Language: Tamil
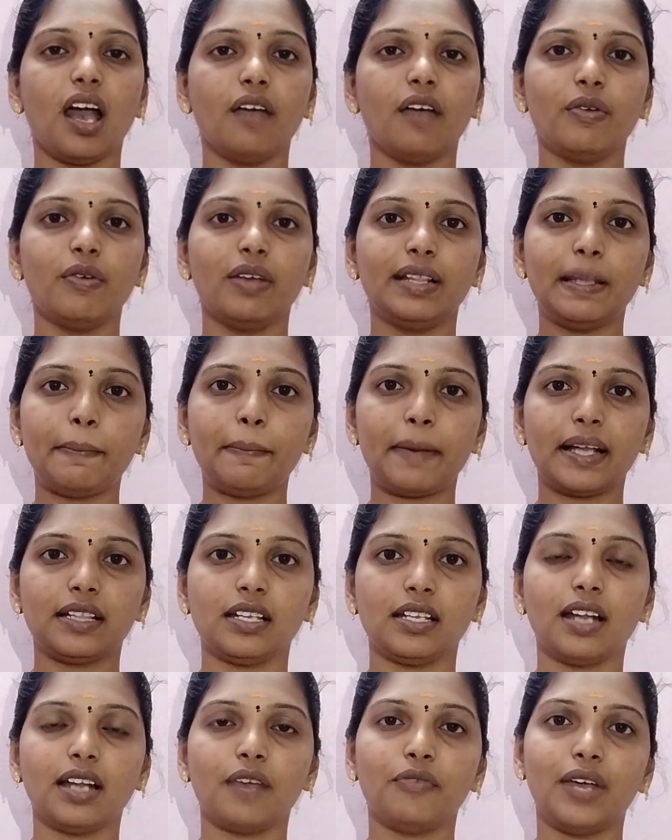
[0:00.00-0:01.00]
அவர் வந்து
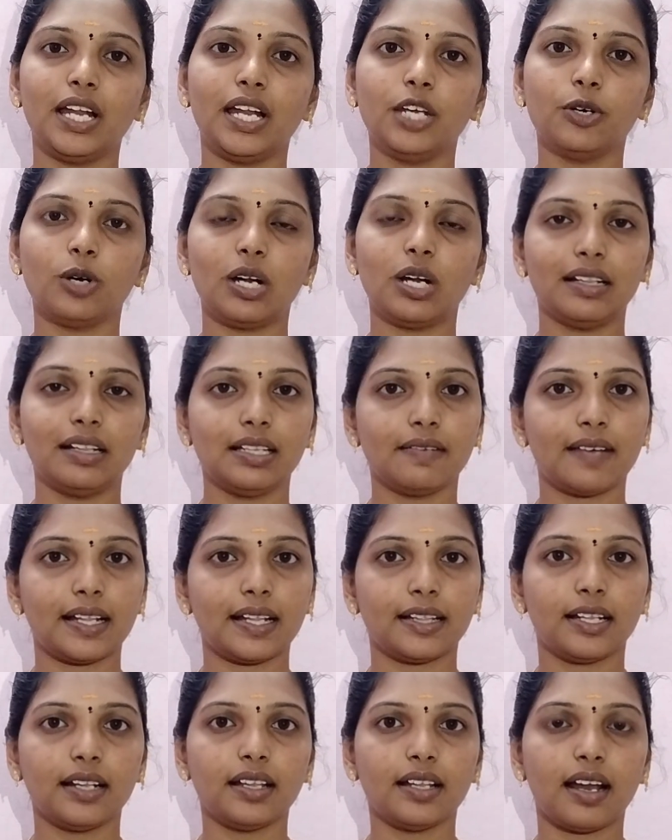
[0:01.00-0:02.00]
பார்த்திங்கன்னா வெளியூர்லேருந்து
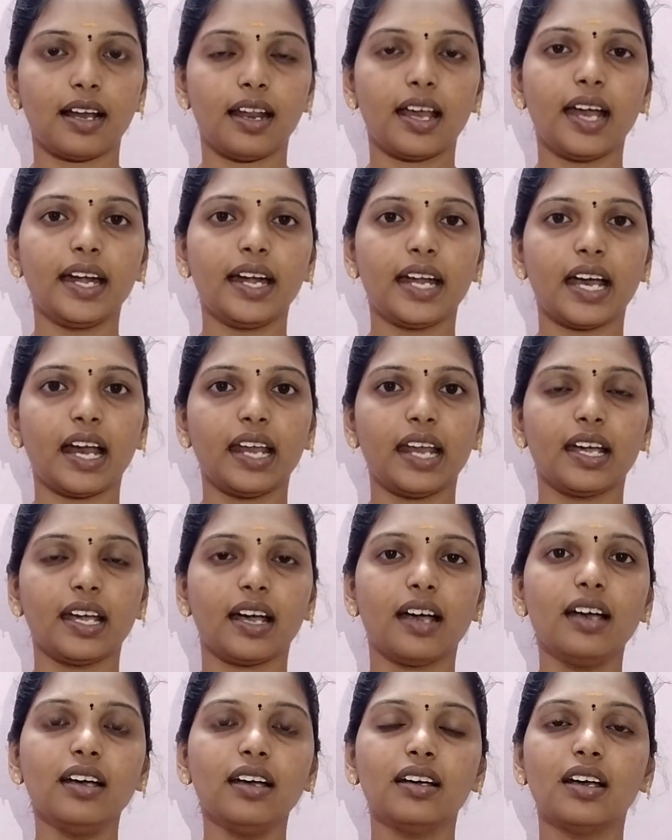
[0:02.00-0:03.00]
வந்ததால்
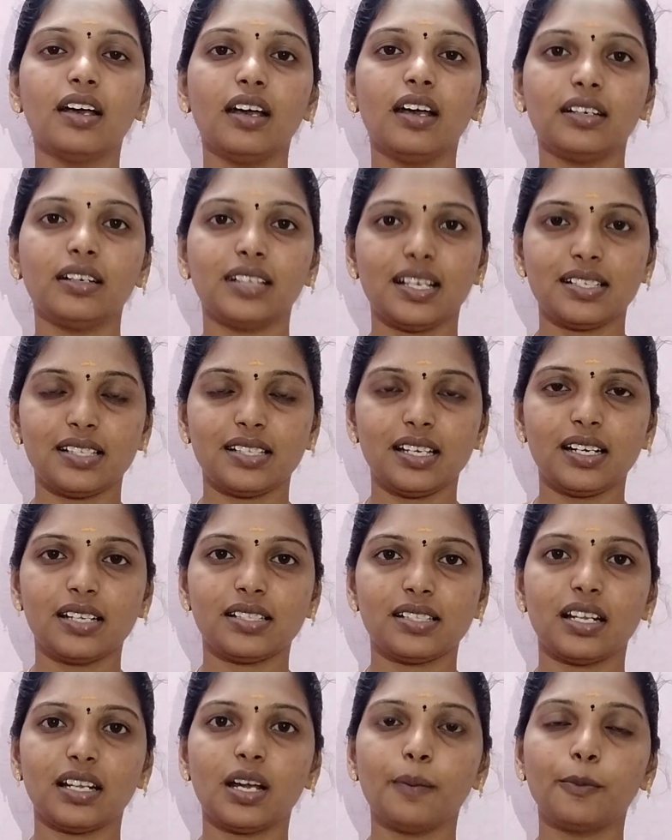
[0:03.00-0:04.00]
நிறையா டிசைன்
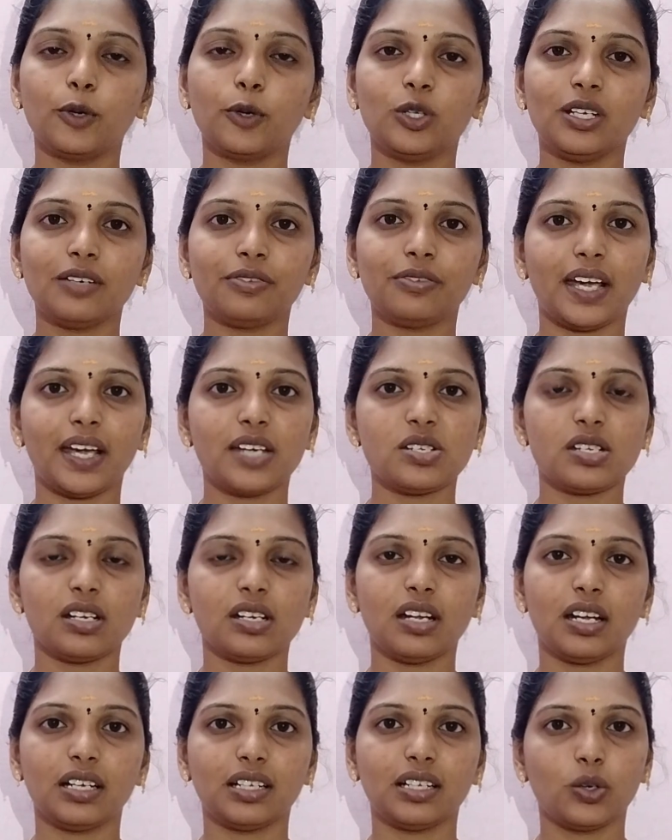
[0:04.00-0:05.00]
டிசைனாக புதிய
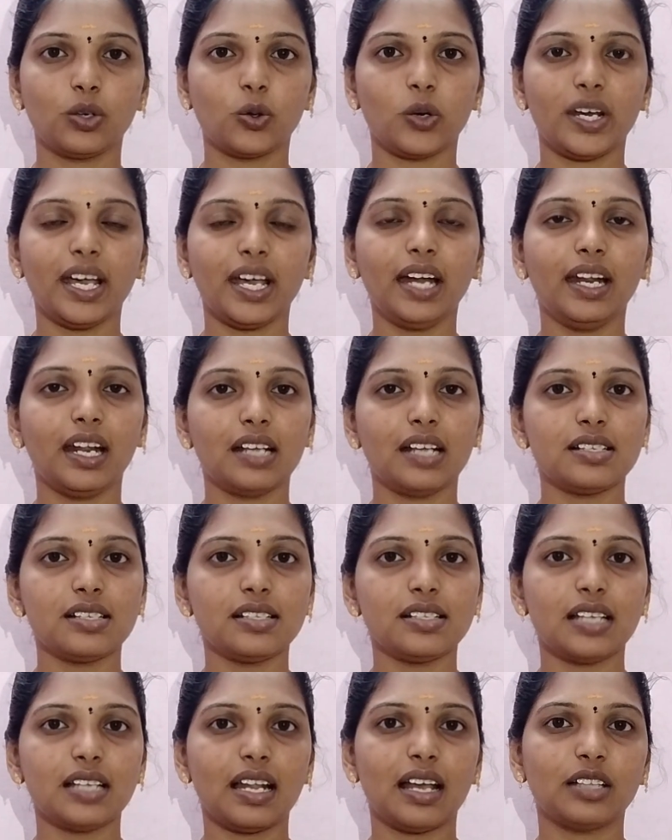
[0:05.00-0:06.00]
ஃபேஷனில் இருக்கக்கூடிய
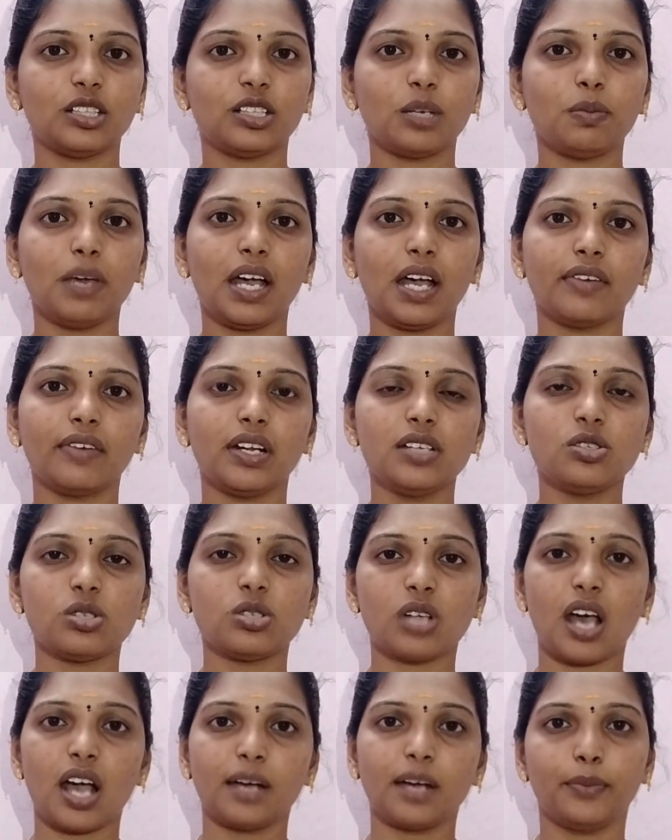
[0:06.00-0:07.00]
ட்ரெஸ்ஸஸ் எல்லாத்தையுமே அவர்
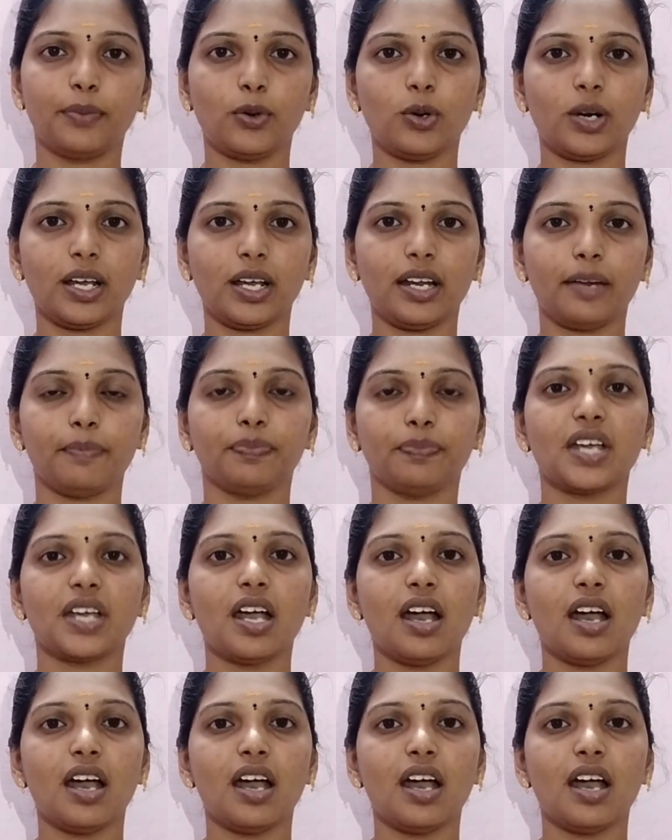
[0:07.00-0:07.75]
ஸ்டாக் போடுறாரு